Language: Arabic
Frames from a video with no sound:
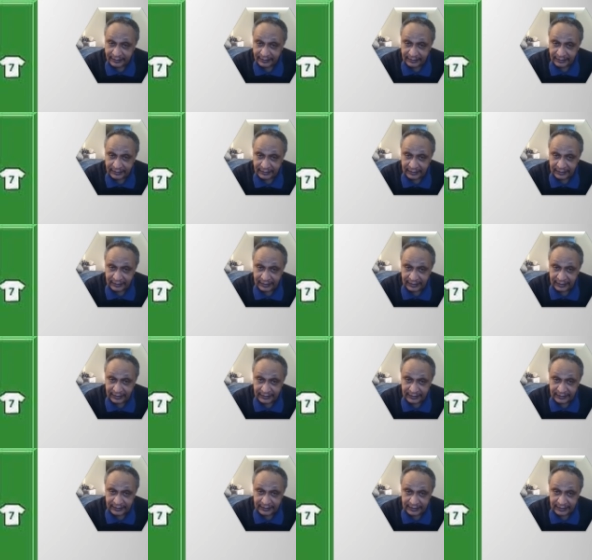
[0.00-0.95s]
آه،
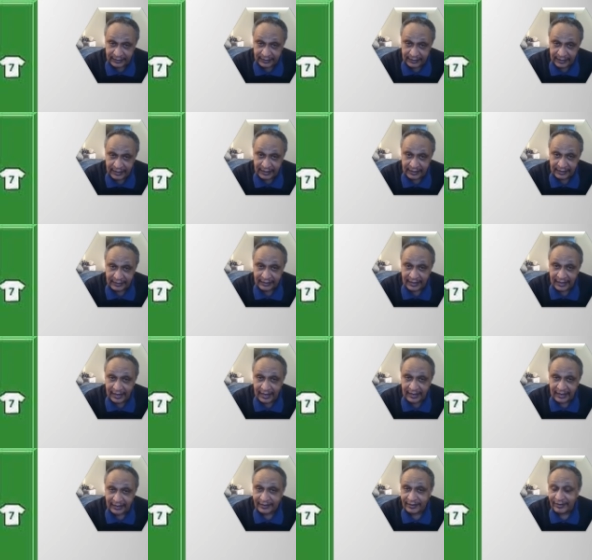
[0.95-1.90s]
اثنين
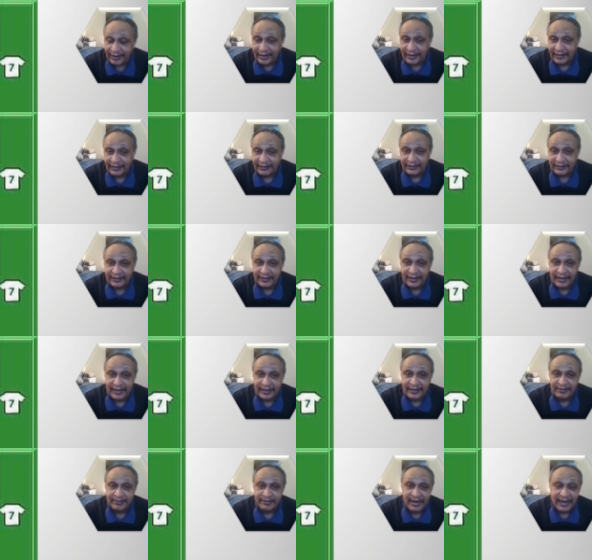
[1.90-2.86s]
ثلاثة واحد
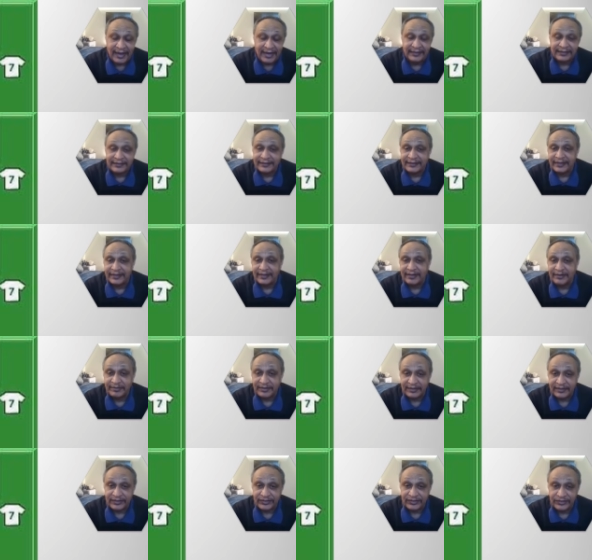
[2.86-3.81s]
لكن ما هنشتغل
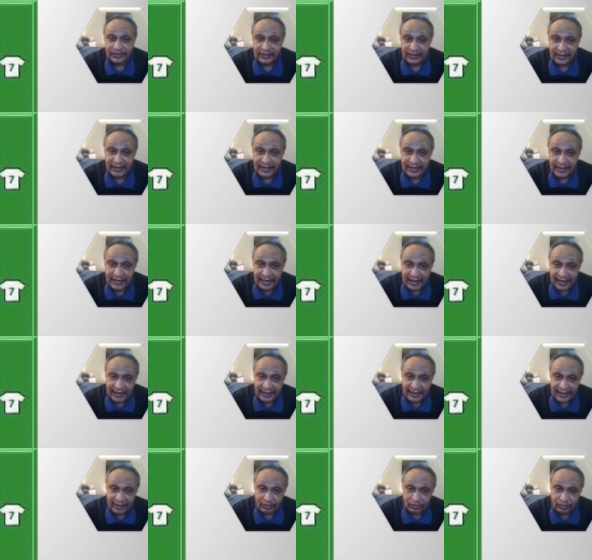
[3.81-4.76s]
بالتشكيل
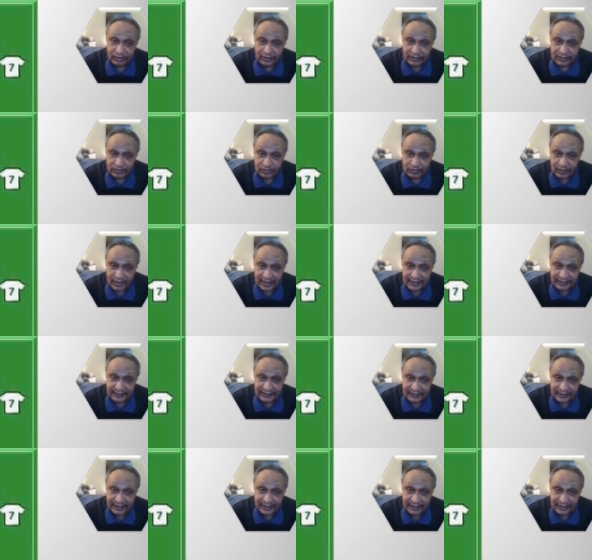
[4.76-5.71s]
هناخد
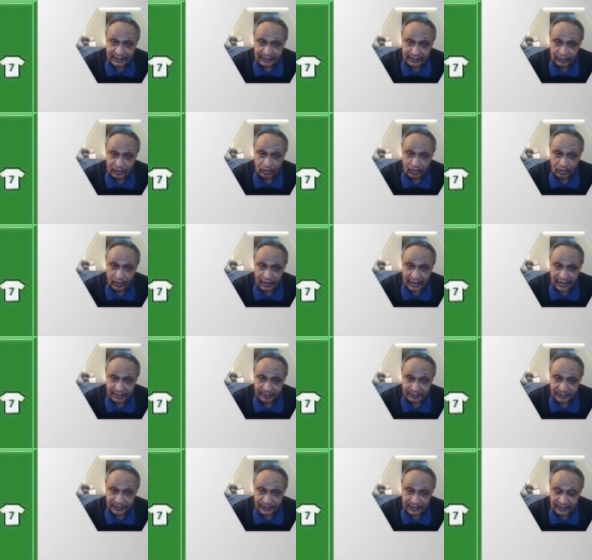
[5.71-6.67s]
الثلاثي ده اللي هو
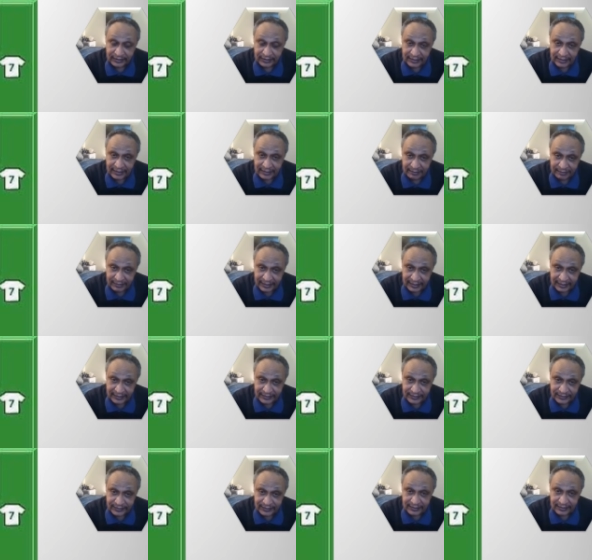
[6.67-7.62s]
رقم ستة مركز
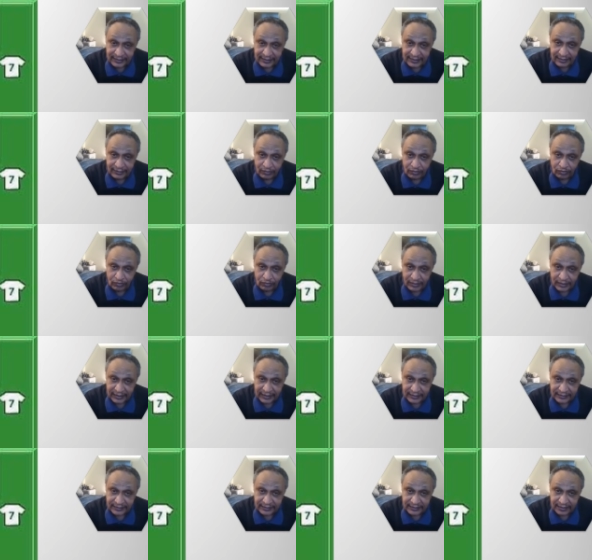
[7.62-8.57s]
ستة
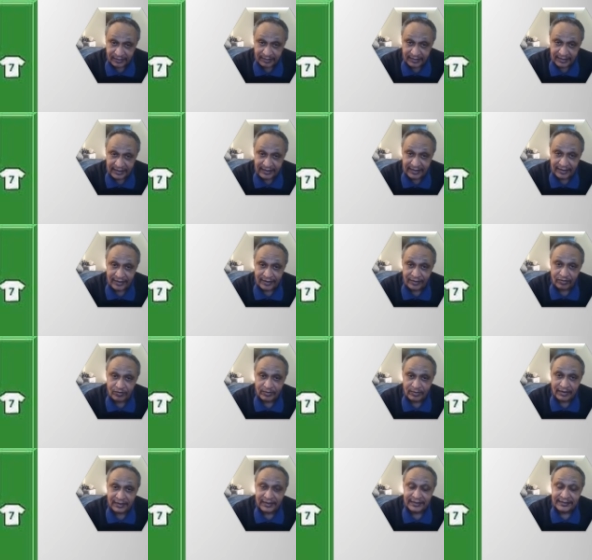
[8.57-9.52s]
ومركز ثمانية
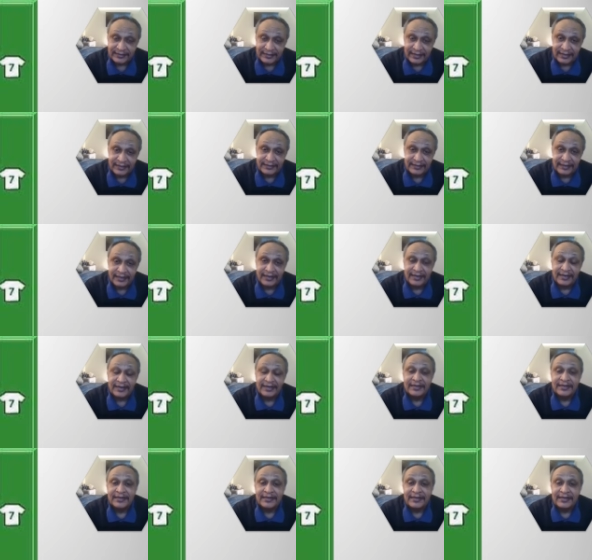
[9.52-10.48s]
ومركز عشرة
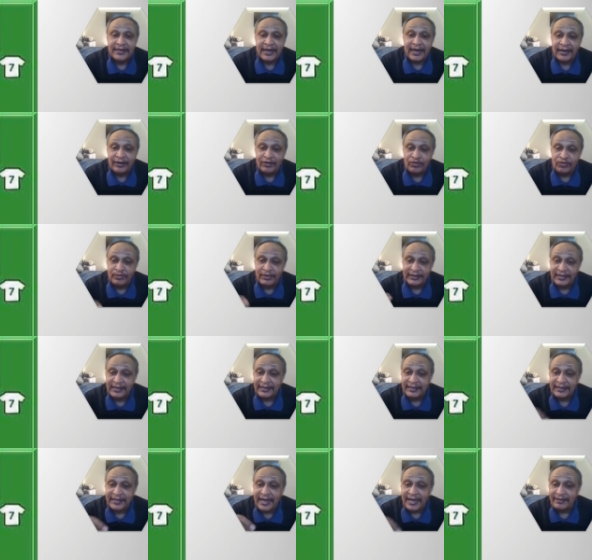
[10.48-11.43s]
اللي هم
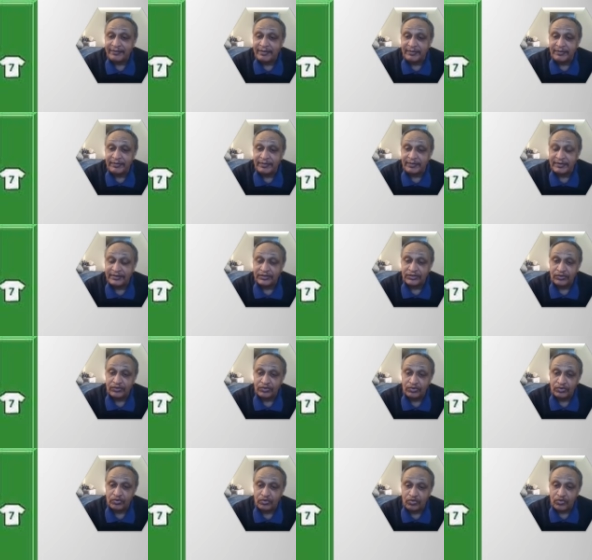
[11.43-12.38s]
ديل دايما
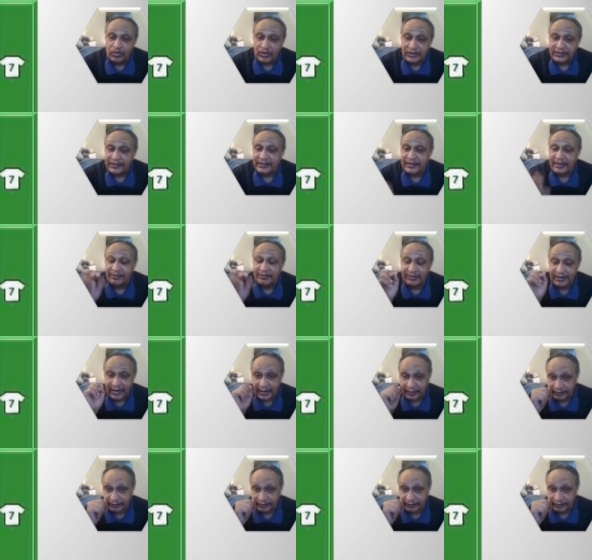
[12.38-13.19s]
بيمثلوا وسط الملعب